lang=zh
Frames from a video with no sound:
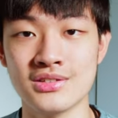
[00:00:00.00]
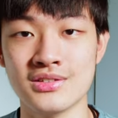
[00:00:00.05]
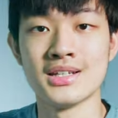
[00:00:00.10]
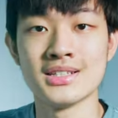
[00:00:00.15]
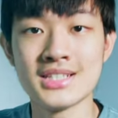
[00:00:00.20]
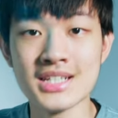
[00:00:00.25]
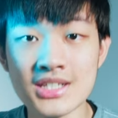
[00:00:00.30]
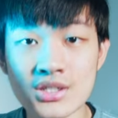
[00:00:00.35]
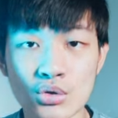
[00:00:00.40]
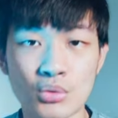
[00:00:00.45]
那
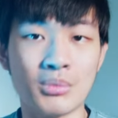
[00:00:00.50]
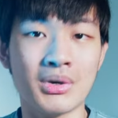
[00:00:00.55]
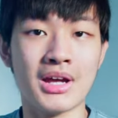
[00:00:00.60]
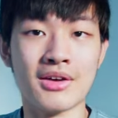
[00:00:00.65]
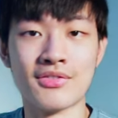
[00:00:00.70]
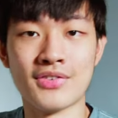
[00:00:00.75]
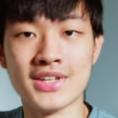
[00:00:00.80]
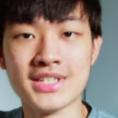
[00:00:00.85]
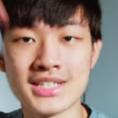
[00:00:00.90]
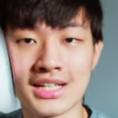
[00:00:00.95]
接着我们来
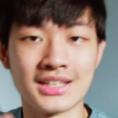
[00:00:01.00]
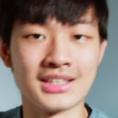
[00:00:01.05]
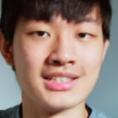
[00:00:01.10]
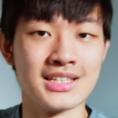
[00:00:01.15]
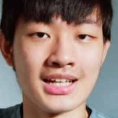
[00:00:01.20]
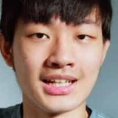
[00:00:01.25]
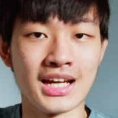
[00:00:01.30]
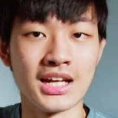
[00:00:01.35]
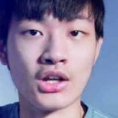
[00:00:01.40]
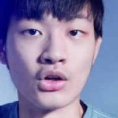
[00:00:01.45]
分享一
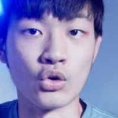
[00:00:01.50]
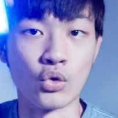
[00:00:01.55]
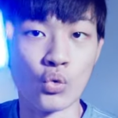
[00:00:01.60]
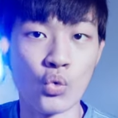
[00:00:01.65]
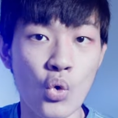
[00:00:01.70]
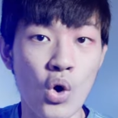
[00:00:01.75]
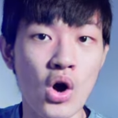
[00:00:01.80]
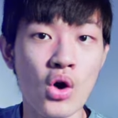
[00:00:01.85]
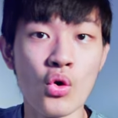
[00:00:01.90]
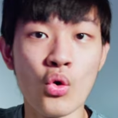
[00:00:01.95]
下。它的
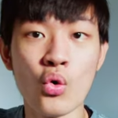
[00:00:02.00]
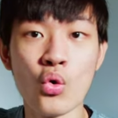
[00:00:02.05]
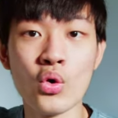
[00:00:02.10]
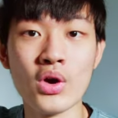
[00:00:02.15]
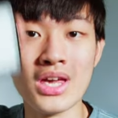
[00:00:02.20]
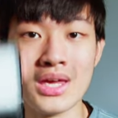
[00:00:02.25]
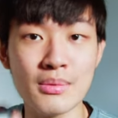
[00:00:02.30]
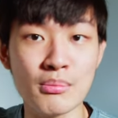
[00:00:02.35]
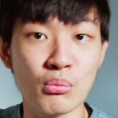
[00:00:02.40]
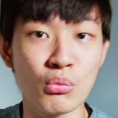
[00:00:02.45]
光
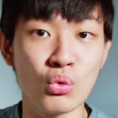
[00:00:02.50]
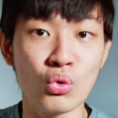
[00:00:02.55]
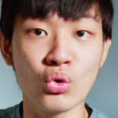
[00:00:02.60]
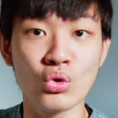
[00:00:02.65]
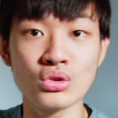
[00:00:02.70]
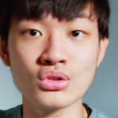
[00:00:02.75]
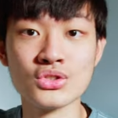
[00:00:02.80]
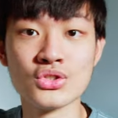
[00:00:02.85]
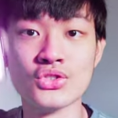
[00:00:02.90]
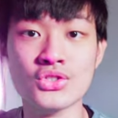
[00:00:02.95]
绘
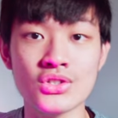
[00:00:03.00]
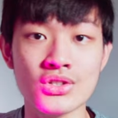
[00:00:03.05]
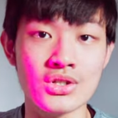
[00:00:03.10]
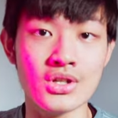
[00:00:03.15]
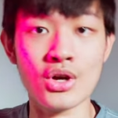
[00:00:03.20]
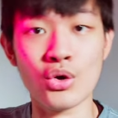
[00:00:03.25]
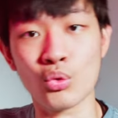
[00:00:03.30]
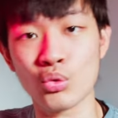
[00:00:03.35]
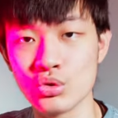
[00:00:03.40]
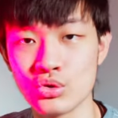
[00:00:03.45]
模式，
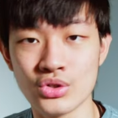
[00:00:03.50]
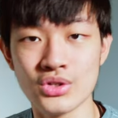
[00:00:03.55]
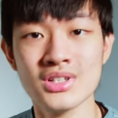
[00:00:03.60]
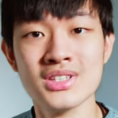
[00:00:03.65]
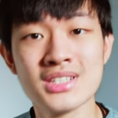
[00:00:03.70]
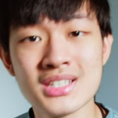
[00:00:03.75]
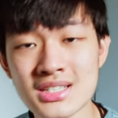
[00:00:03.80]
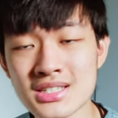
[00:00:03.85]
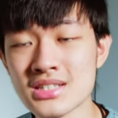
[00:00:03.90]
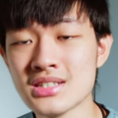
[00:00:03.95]
我觉得
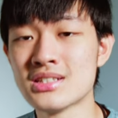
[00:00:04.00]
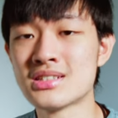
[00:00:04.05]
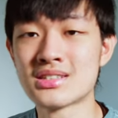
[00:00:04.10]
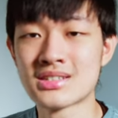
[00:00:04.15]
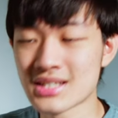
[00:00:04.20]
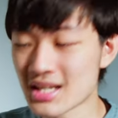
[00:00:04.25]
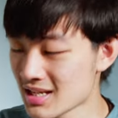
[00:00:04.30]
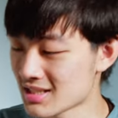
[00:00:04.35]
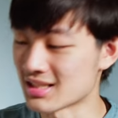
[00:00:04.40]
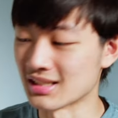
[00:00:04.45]
这是
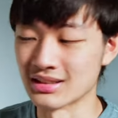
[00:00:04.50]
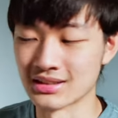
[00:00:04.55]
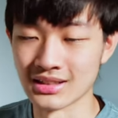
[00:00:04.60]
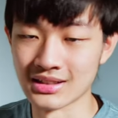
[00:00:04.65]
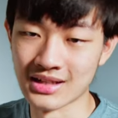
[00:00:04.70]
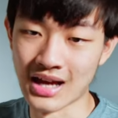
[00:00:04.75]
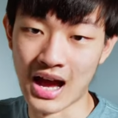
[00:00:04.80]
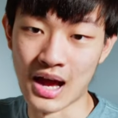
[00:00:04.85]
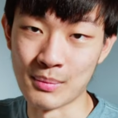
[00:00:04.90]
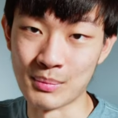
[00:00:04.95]
这一盏
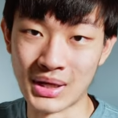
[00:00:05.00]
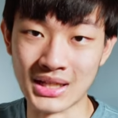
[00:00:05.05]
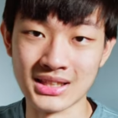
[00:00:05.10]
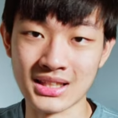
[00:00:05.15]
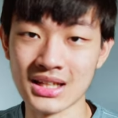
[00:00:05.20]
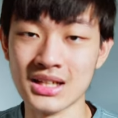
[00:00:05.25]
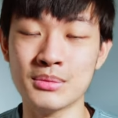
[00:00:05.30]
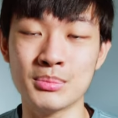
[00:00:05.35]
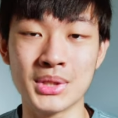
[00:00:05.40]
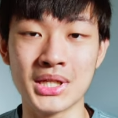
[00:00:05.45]
灯还蛮
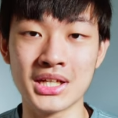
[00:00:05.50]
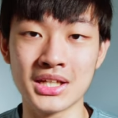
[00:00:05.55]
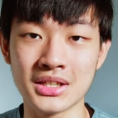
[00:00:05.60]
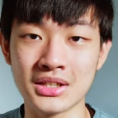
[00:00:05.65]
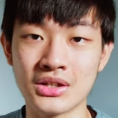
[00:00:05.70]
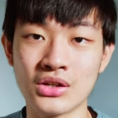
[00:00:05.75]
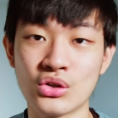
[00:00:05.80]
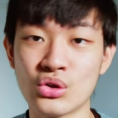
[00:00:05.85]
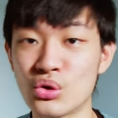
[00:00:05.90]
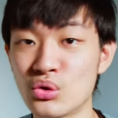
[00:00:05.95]
特别的一
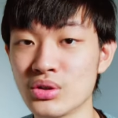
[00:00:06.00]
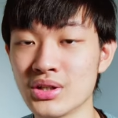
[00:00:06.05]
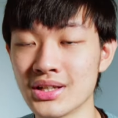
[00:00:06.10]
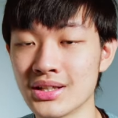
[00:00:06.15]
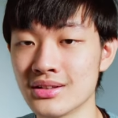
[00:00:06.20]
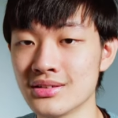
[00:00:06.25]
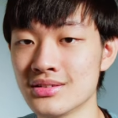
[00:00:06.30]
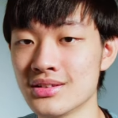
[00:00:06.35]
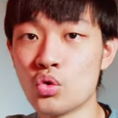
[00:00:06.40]
个功能。